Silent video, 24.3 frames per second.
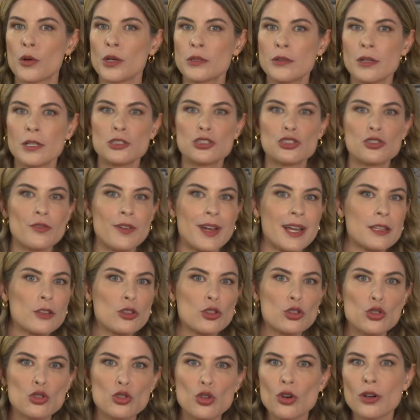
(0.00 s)
quando ele estiver
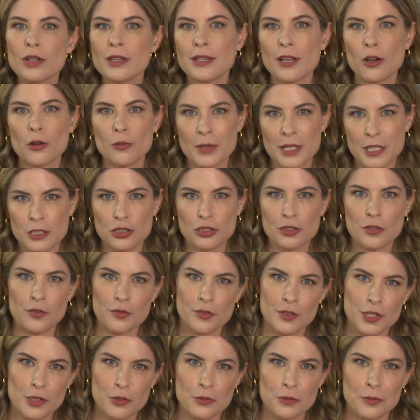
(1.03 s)
totalmente
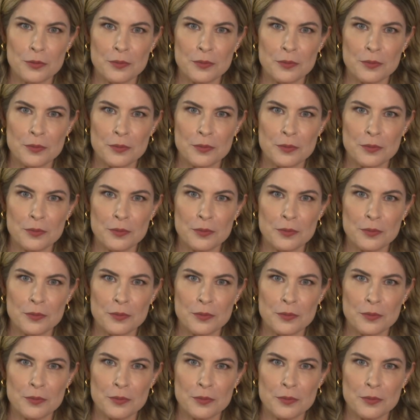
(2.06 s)
frio.